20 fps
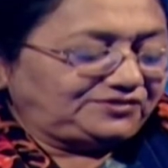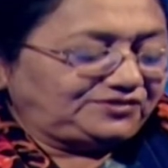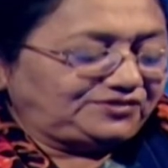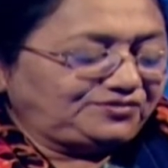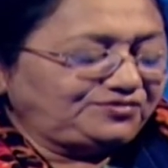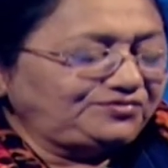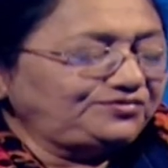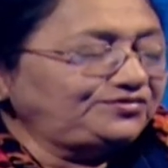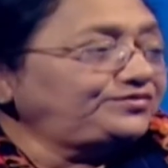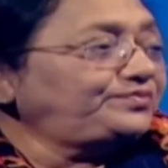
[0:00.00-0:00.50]

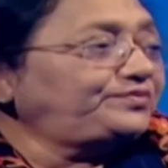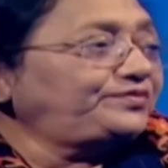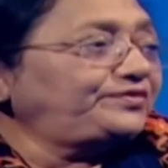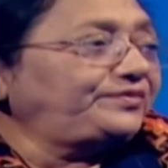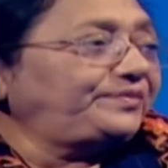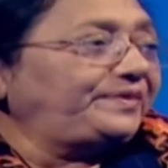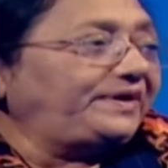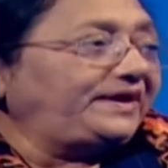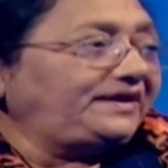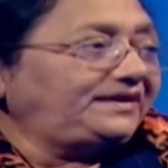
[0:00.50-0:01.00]
শুরুর
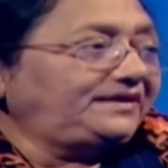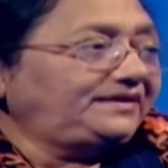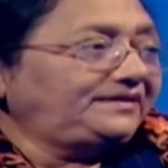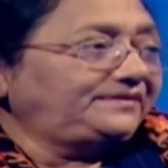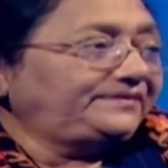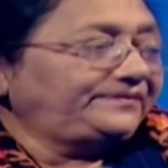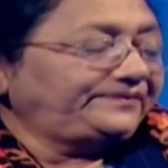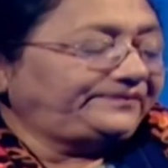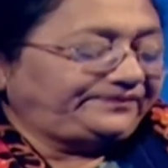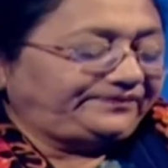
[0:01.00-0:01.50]
পূর্বেই
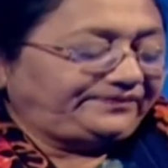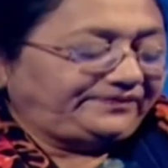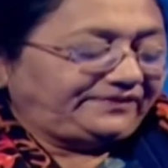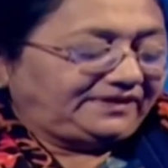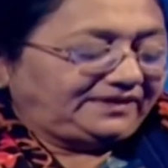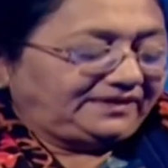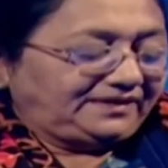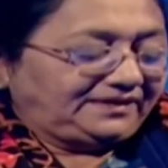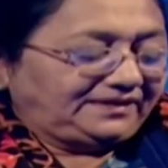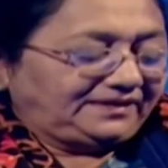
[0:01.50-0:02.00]

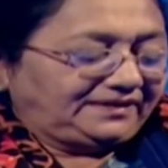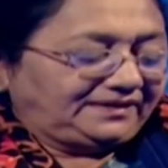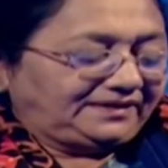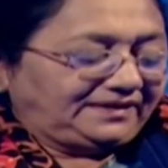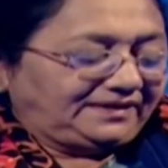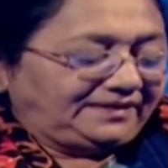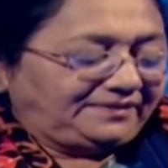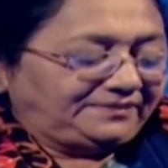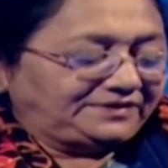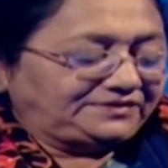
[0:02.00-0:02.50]

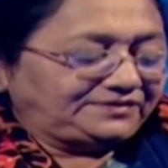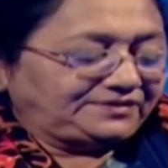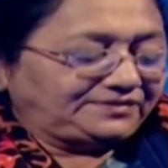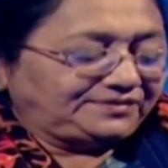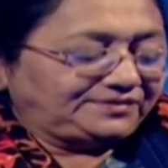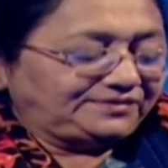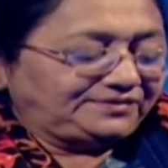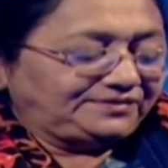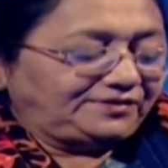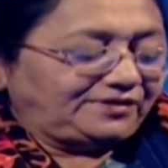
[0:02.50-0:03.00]
আমরা
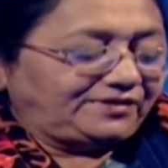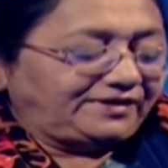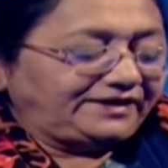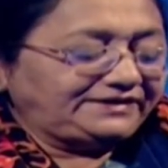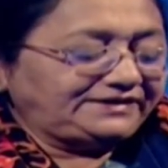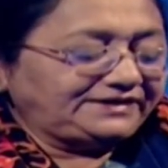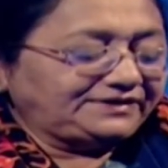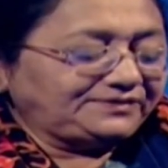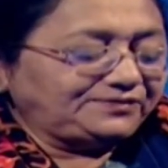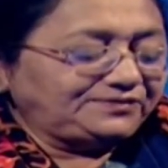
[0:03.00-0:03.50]
যখন
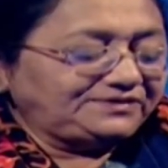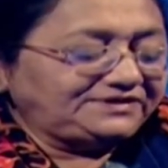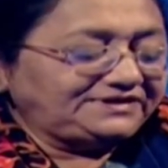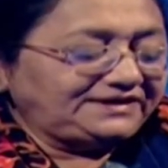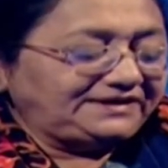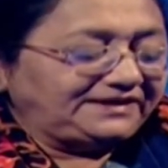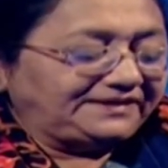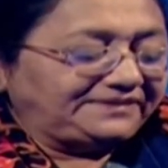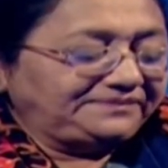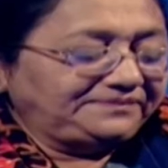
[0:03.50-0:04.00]
লড়াইটা
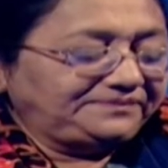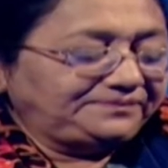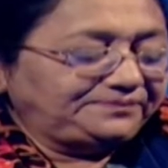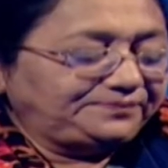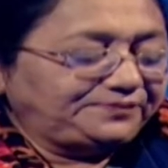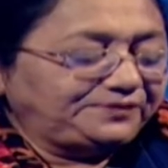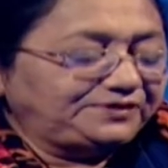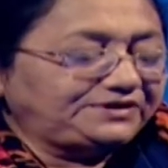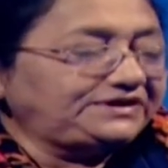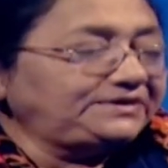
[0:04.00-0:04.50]
করছিলাম
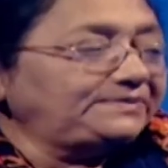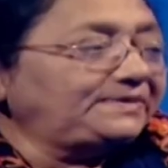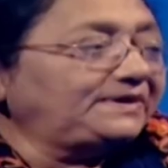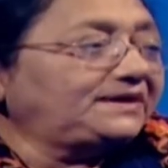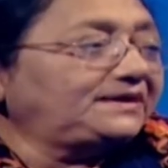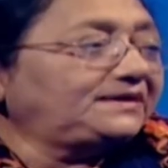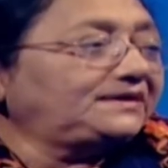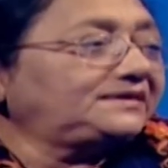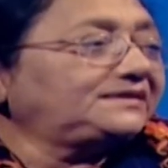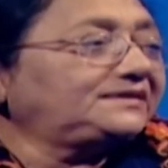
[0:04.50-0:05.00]
পশ্চিমা
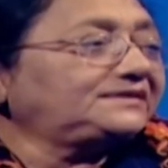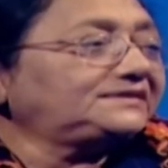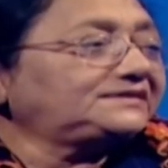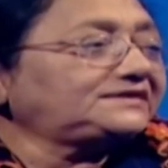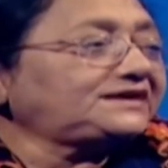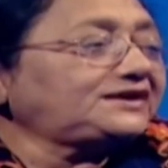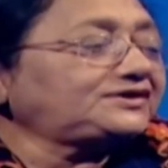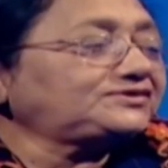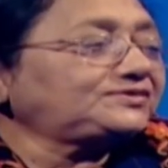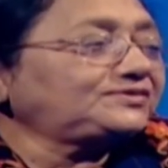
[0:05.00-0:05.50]

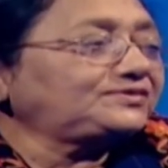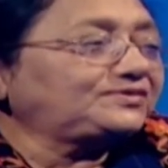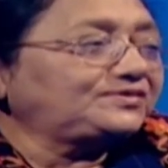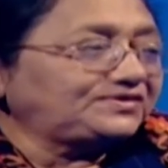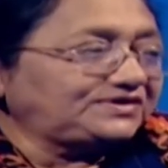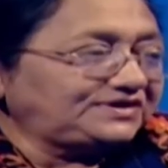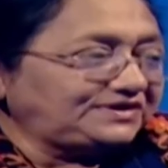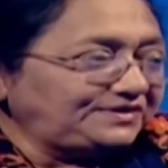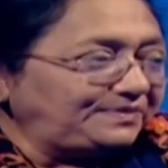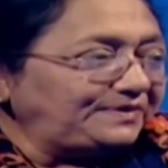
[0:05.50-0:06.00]
শাসক
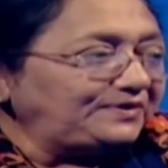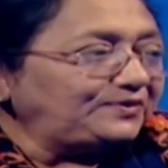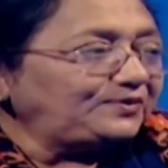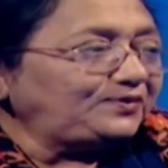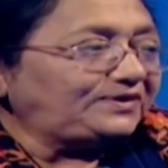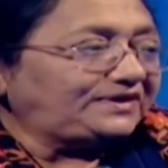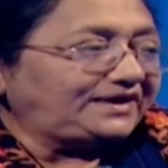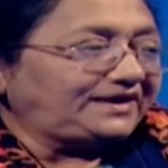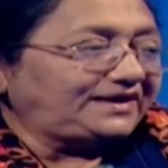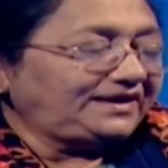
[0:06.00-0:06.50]
গোষ্ঠীর
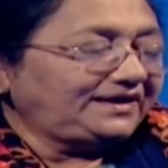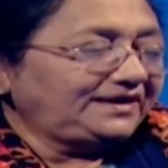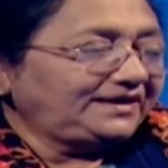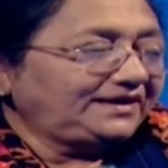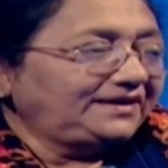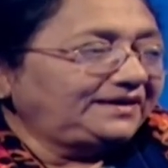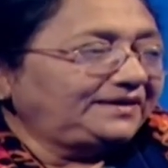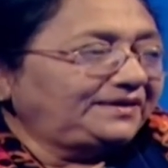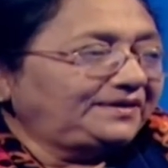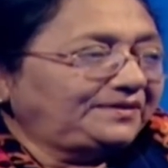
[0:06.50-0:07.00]
বিরুদ্ধে
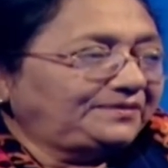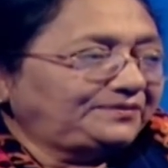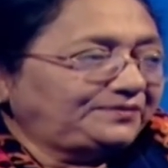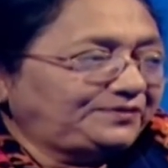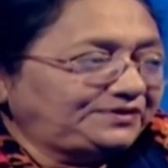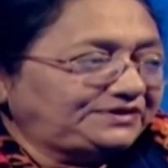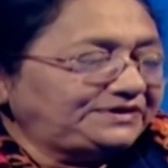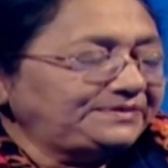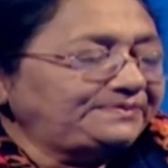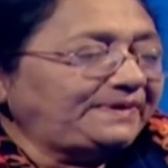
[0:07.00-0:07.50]

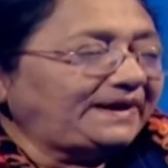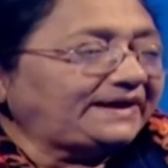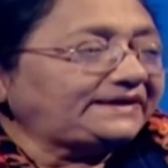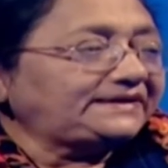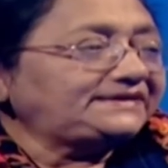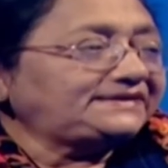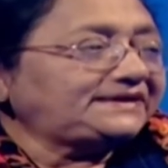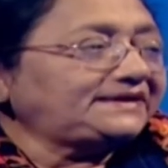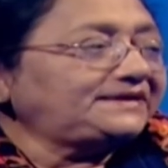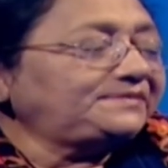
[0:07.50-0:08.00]
পশ্চিম
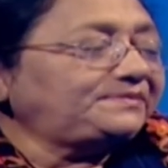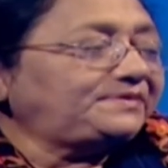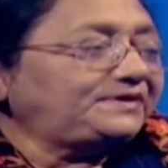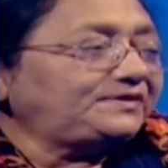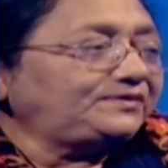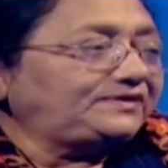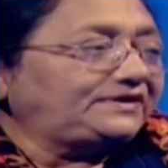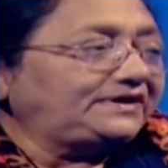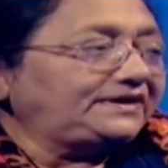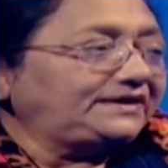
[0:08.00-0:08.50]
পাকিস্তানের
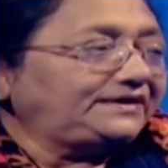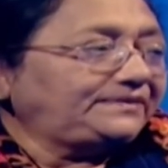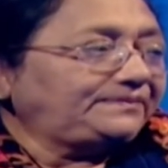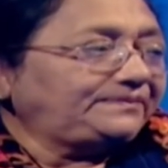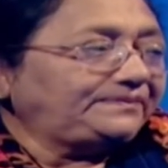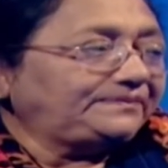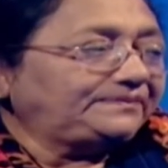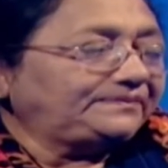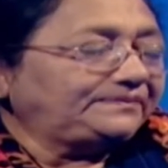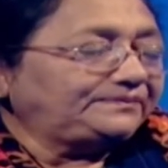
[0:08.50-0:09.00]
বিরুদ্ধে
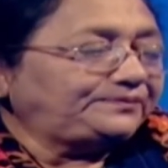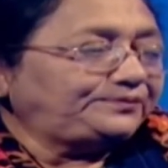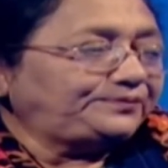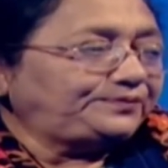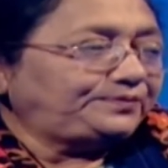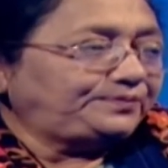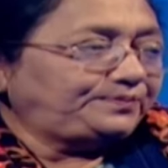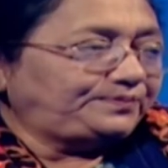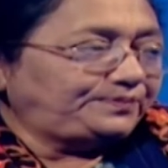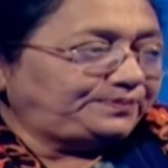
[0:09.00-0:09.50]

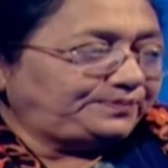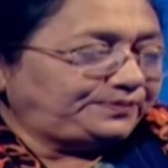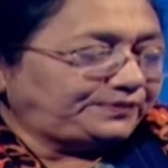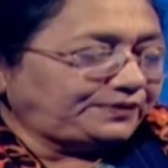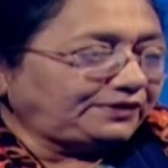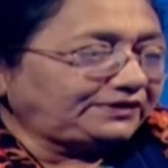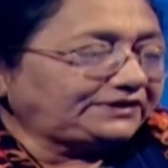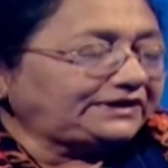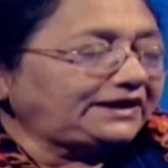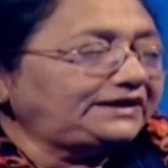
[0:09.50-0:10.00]

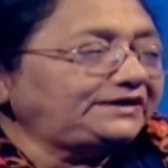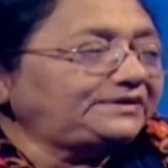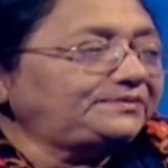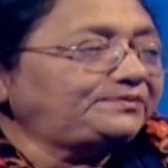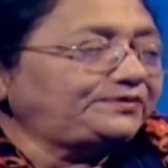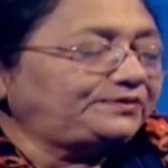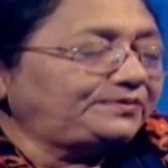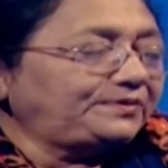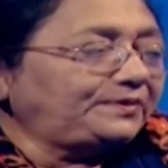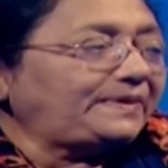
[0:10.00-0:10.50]
তৎকালীন
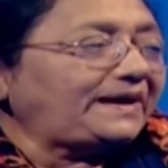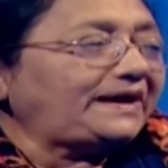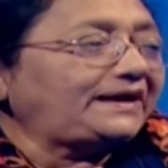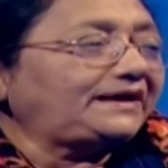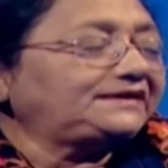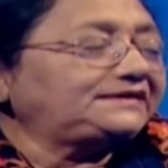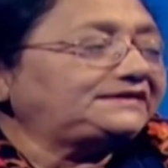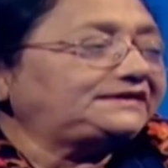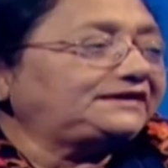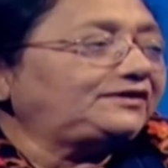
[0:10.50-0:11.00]
পূর্ব
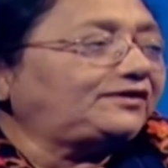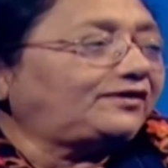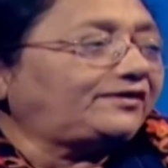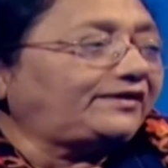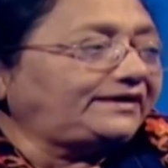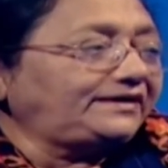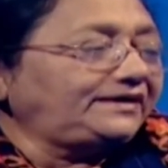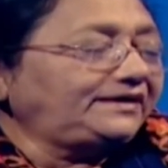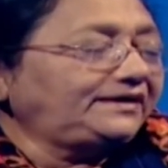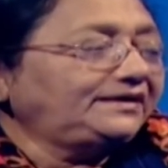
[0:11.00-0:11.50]
বাংলার যে
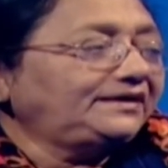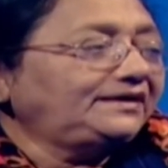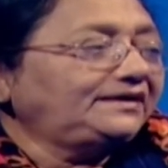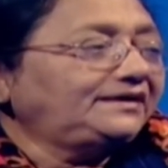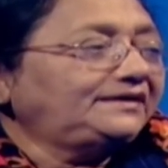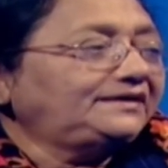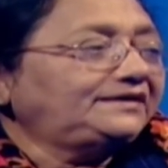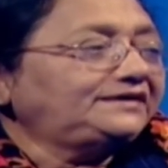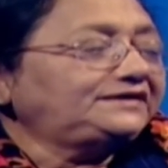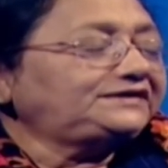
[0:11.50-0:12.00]
লড়াই
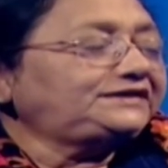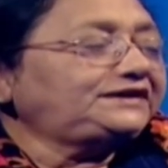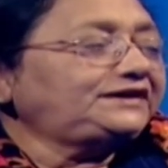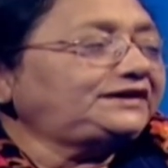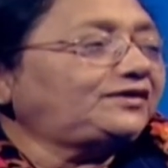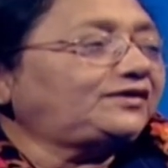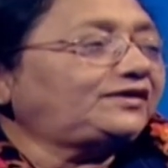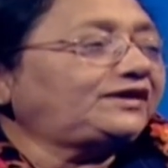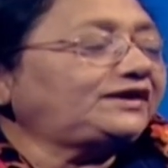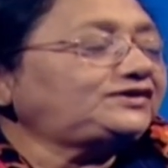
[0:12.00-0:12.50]
সেই
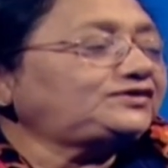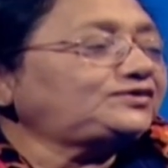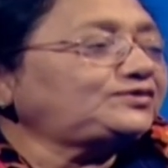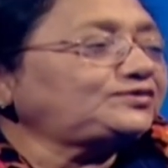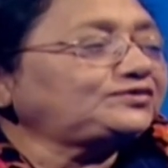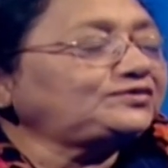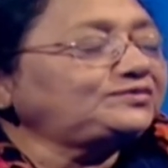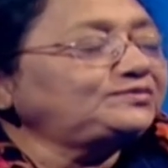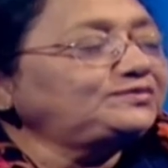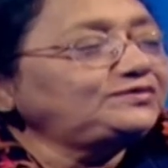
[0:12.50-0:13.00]
লড়াই
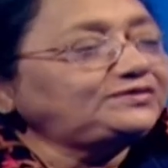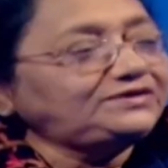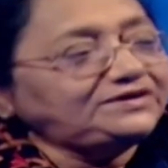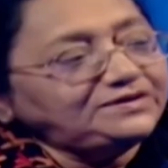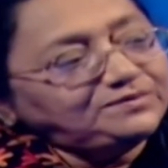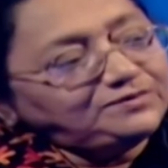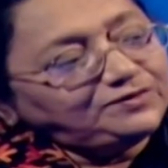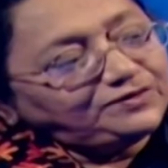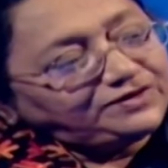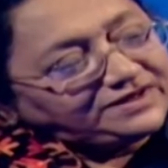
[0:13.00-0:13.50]
শোষণ
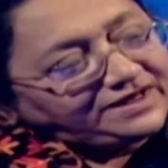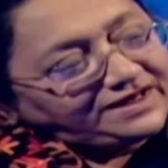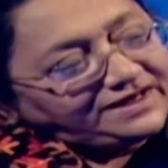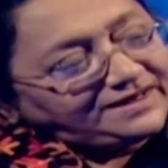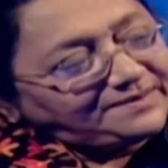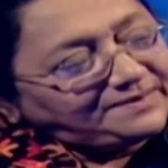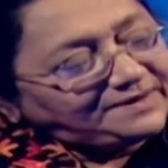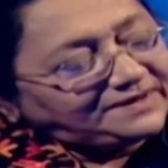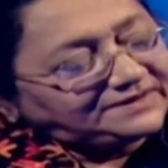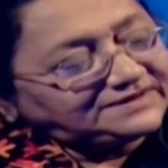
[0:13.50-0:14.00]
মুক্তির মধ্যেই
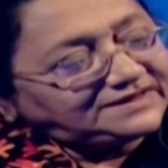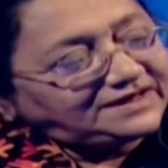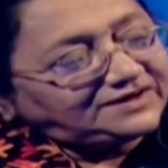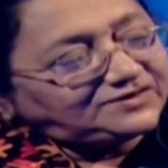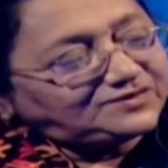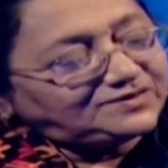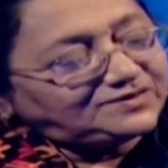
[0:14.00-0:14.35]
আমার ছাত্র